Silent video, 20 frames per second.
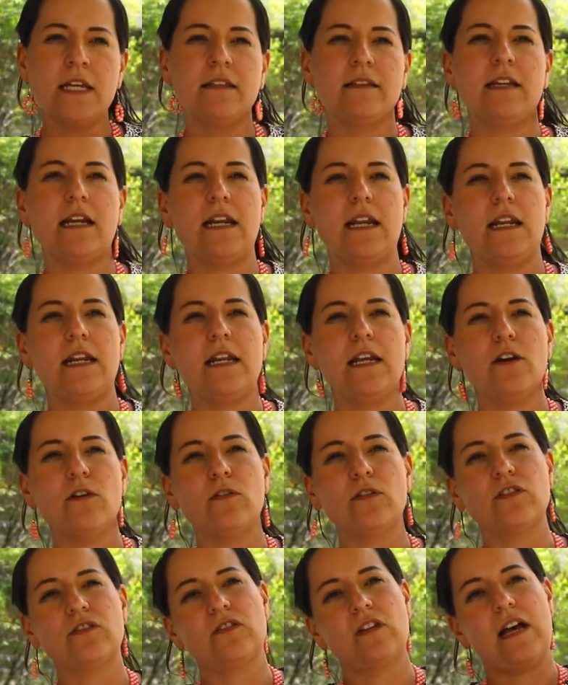tienen
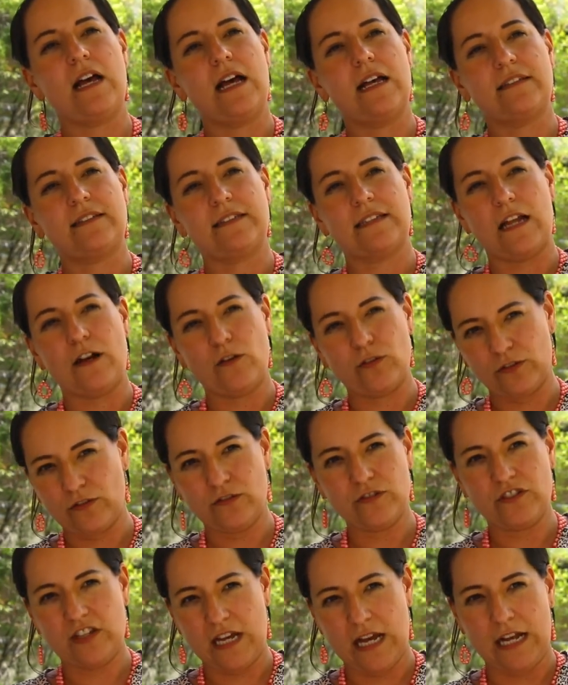hijos hasta los
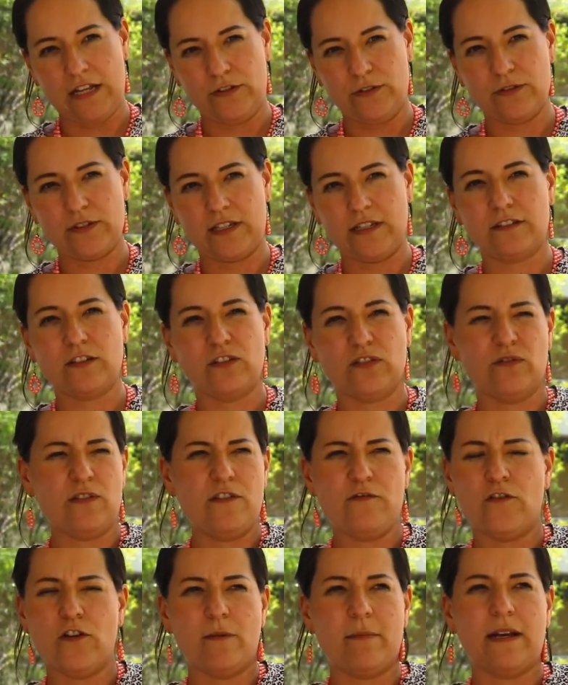11 años, que esto es un
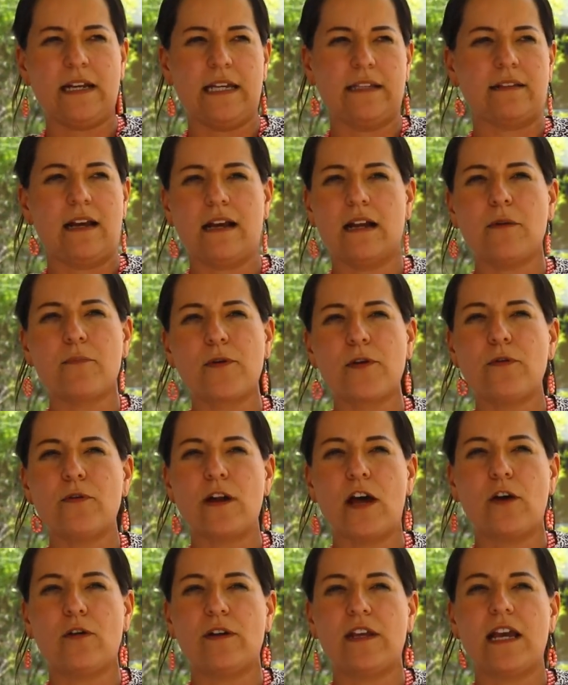informe que saca la
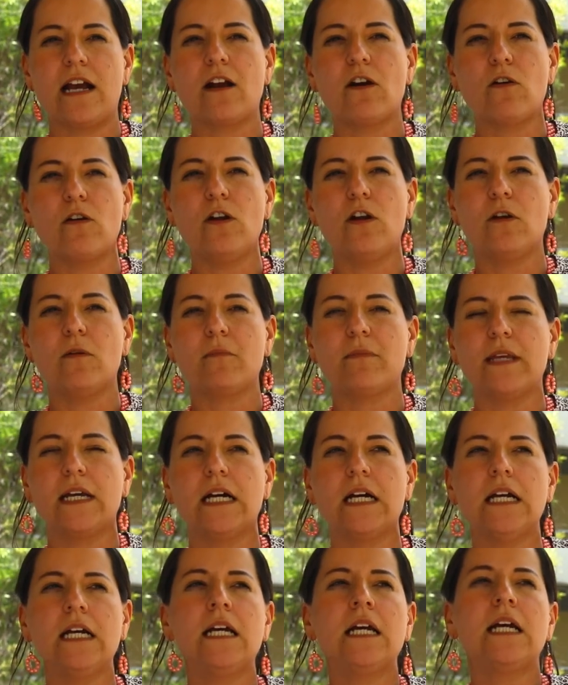Procuraduría en
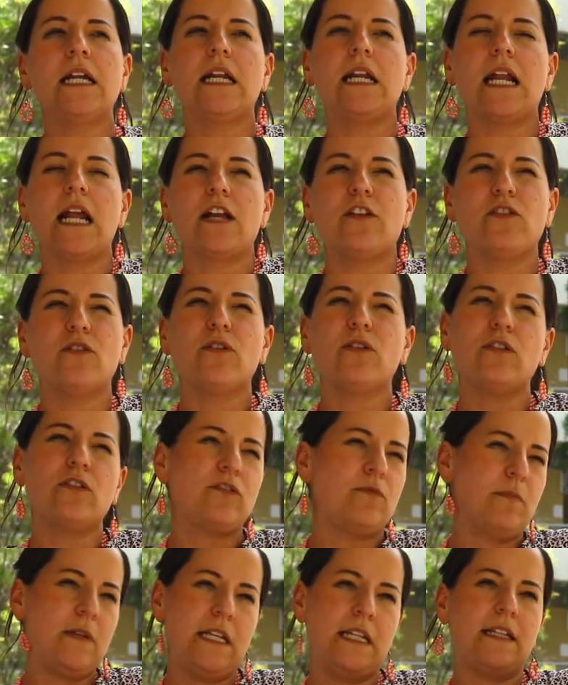Colombia en el año
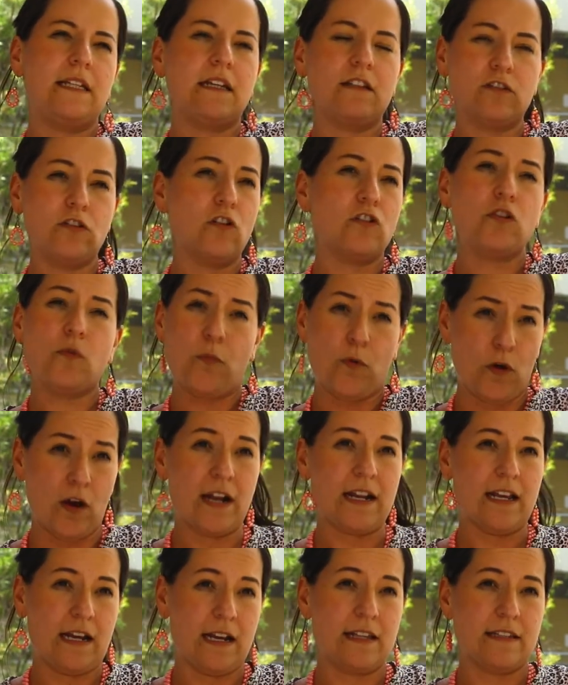2018, pudo
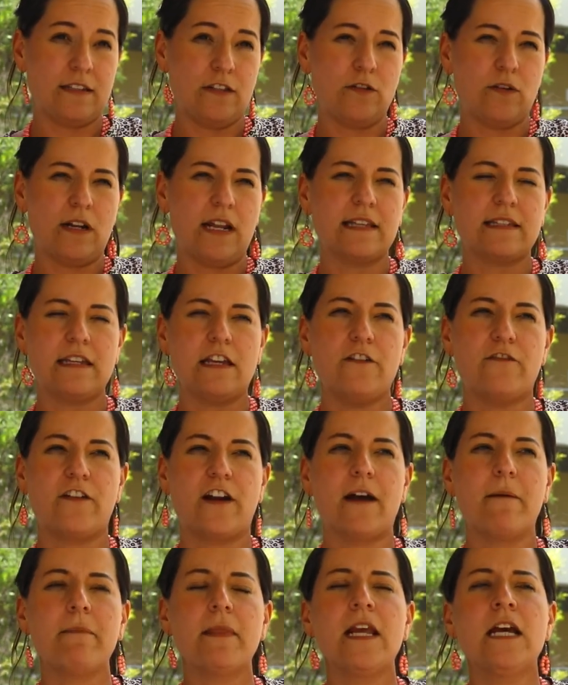haber crecido la
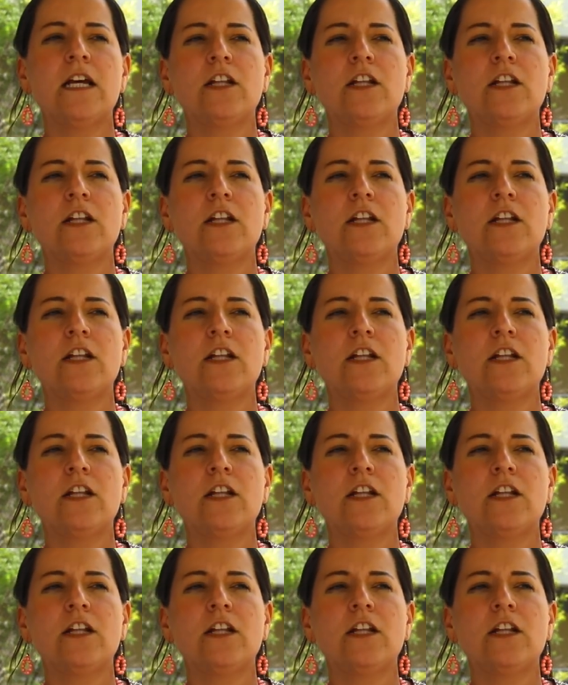cifra,